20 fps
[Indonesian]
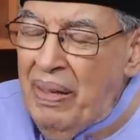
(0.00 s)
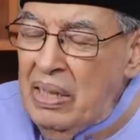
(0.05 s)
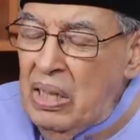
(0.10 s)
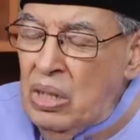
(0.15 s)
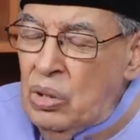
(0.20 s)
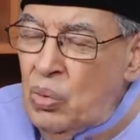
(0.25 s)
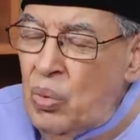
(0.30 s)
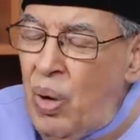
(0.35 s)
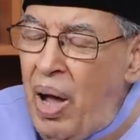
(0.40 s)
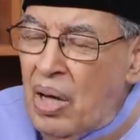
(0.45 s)

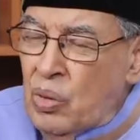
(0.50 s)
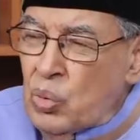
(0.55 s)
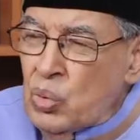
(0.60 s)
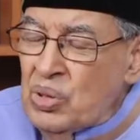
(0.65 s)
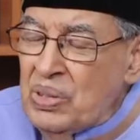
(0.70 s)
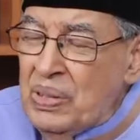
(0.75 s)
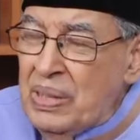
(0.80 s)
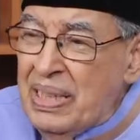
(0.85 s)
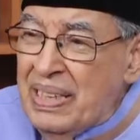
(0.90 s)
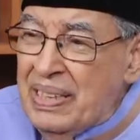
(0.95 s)
itu
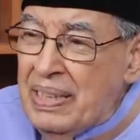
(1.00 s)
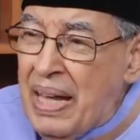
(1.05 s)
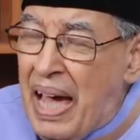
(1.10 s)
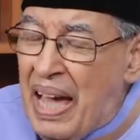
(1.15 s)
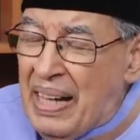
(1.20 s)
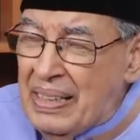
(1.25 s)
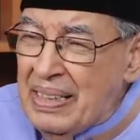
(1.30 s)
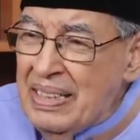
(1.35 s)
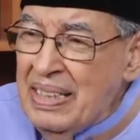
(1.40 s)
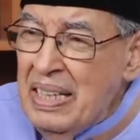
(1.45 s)
harus
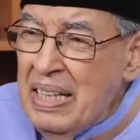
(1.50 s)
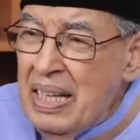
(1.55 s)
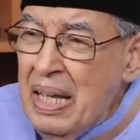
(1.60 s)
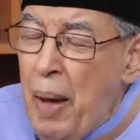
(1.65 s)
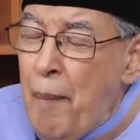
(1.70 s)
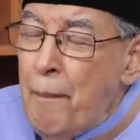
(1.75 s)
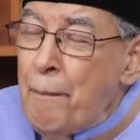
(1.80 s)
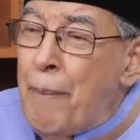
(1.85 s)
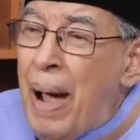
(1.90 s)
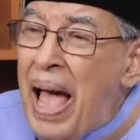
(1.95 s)
dihindari
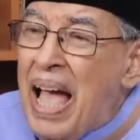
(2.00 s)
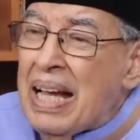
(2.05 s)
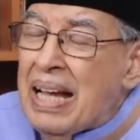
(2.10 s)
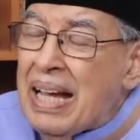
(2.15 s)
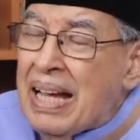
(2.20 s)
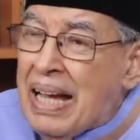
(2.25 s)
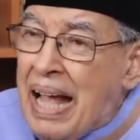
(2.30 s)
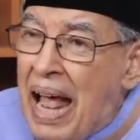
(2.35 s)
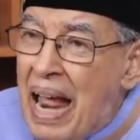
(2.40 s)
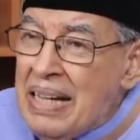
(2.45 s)

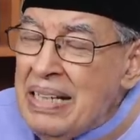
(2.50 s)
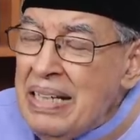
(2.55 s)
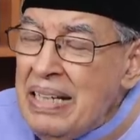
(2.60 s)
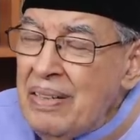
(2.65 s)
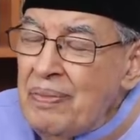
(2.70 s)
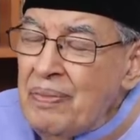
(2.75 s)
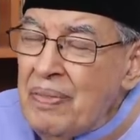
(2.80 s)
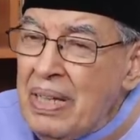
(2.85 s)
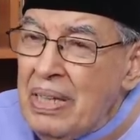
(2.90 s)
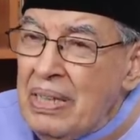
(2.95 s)

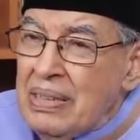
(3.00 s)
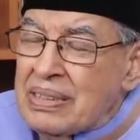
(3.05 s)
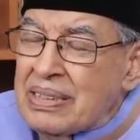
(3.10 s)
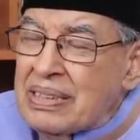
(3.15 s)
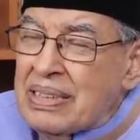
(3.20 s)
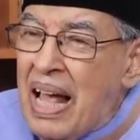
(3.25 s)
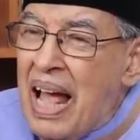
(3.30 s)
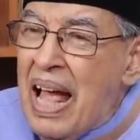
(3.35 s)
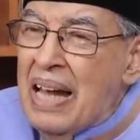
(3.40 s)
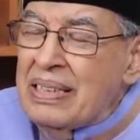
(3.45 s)
bahkan
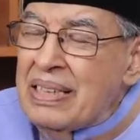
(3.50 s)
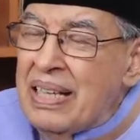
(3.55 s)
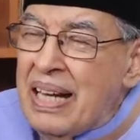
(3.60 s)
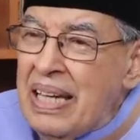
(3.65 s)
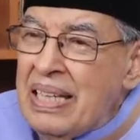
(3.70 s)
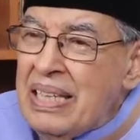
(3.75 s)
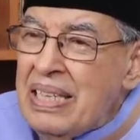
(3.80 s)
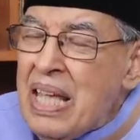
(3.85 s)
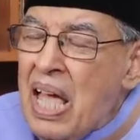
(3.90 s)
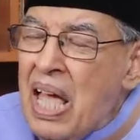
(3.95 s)

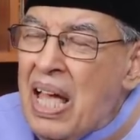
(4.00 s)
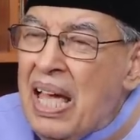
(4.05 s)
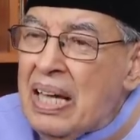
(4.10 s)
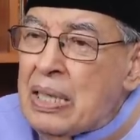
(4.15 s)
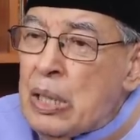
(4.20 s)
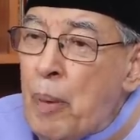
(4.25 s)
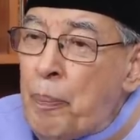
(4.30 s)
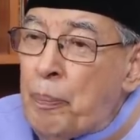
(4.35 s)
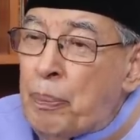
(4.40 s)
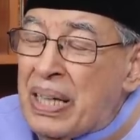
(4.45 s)
seandainya
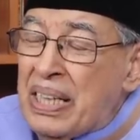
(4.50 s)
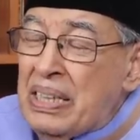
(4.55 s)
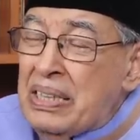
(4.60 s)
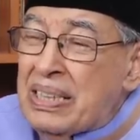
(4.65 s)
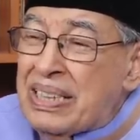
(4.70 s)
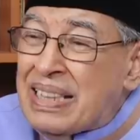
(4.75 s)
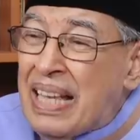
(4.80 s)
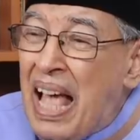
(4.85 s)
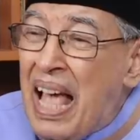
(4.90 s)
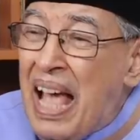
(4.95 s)
ada
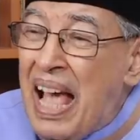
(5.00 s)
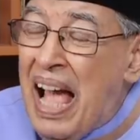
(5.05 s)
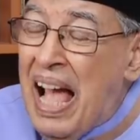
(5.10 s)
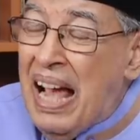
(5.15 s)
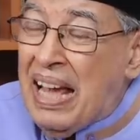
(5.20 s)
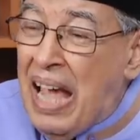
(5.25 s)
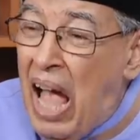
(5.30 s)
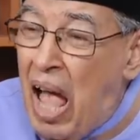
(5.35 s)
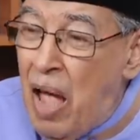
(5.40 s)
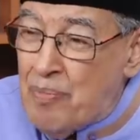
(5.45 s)
perintah
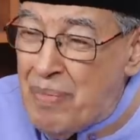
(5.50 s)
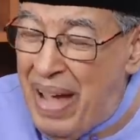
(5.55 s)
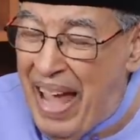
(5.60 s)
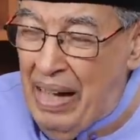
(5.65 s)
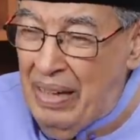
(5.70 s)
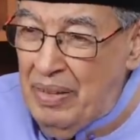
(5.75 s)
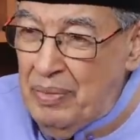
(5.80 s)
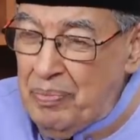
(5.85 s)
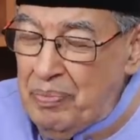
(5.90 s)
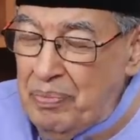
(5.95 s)

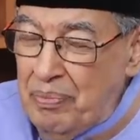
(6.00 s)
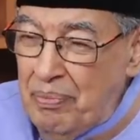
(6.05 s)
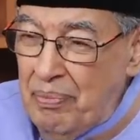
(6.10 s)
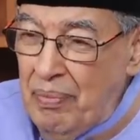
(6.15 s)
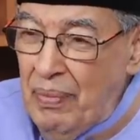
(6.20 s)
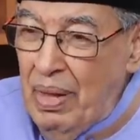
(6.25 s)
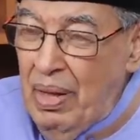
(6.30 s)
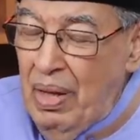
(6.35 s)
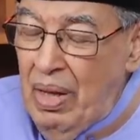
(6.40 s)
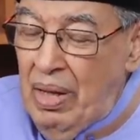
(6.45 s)
agama
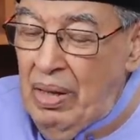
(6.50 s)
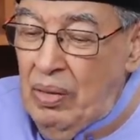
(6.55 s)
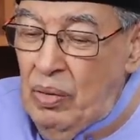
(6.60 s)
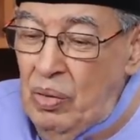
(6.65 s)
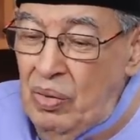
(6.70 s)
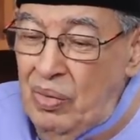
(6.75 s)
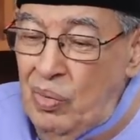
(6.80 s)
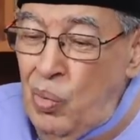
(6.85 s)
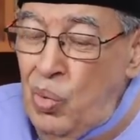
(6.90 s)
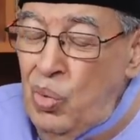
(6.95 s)

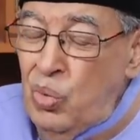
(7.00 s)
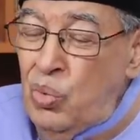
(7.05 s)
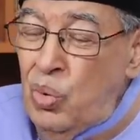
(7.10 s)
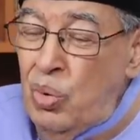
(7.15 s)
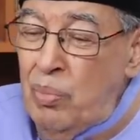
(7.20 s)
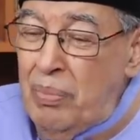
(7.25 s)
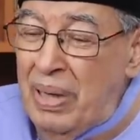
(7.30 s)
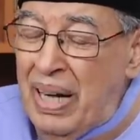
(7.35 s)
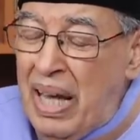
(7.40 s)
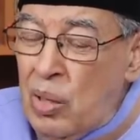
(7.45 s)

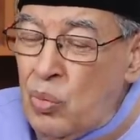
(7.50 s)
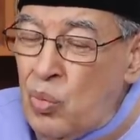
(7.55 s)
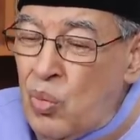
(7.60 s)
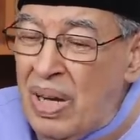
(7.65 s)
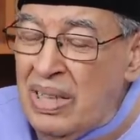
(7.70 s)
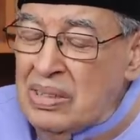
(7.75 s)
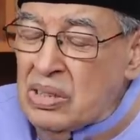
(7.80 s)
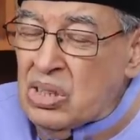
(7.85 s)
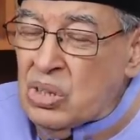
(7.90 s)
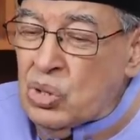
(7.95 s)
untuk
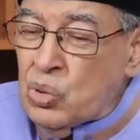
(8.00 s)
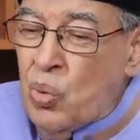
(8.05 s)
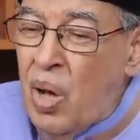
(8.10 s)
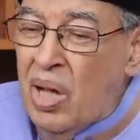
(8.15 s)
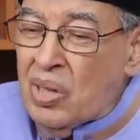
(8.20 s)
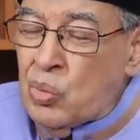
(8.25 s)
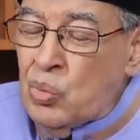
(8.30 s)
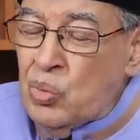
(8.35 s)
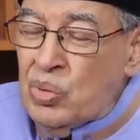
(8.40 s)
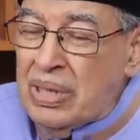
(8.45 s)
melakukan
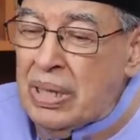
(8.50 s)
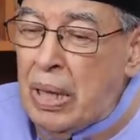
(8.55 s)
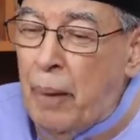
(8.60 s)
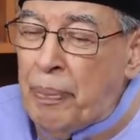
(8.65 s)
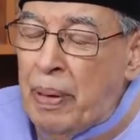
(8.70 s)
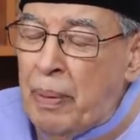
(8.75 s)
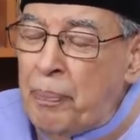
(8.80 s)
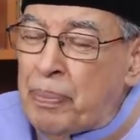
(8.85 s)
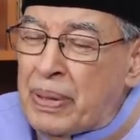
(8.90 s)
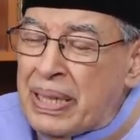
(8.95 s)
sesuatu,
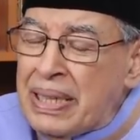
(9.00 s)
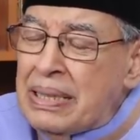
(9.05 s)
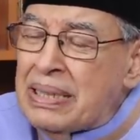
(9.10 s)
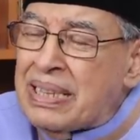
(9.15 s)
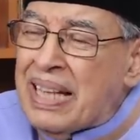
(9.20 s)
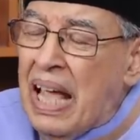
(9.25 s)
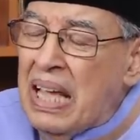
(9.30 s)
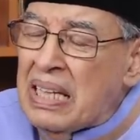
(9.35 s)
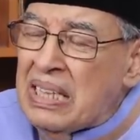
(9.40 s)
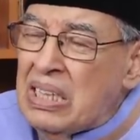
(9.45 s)
tapi
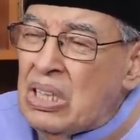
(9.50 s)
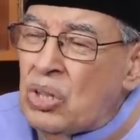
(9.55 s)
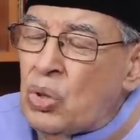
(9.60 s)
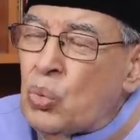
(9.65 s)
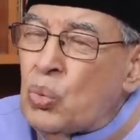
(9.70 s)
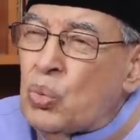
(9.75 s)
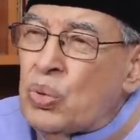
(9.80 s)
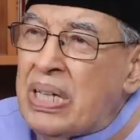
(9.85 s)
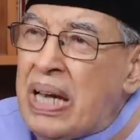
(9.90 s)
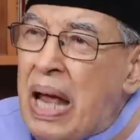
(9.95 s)
perintah
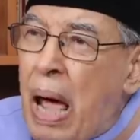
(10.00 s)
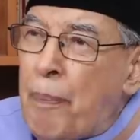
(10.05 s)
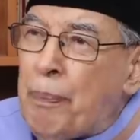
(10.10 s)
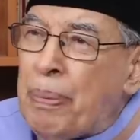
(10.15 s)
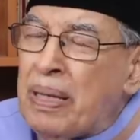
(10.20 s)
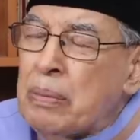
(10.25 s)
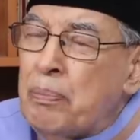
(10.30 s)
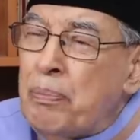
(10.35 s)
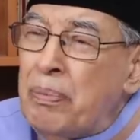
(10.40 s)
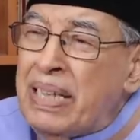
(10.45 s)
itu
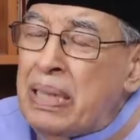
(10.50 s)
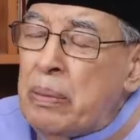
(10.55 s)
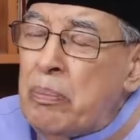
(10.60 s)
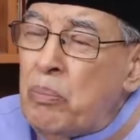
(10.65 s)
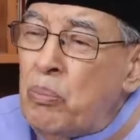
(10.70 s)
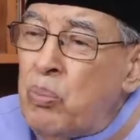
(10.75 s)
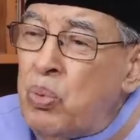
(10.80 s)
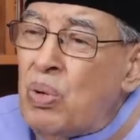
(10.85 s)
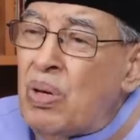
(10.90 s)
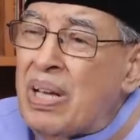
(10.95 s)
dapat
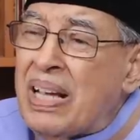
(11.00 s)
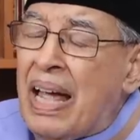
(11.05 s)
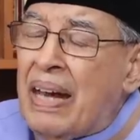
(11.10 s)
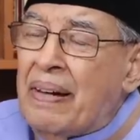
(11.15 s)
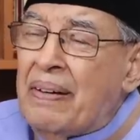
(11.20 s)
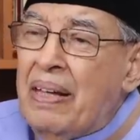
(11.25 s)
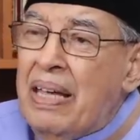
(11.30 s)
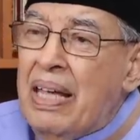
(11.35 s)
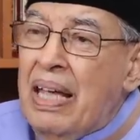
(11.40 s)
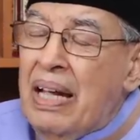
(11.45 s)

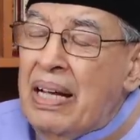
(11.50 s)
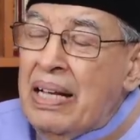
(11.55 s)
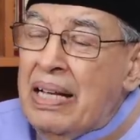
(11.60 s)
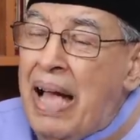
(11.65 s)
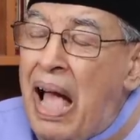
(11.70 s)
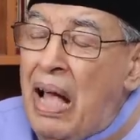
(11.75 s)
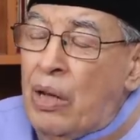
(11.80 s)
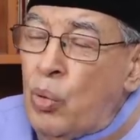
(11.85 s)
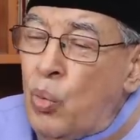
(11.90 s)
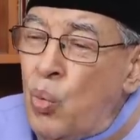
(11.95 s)
menimbulkan
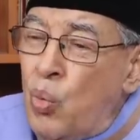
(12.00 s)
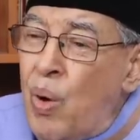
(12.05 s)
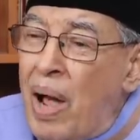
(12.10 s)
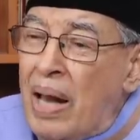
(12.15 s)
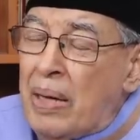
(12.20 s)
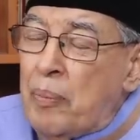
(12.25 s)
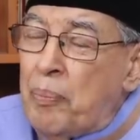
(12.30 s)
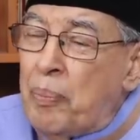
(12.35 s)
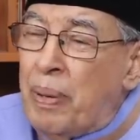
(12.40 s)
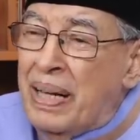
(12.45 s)
gangguan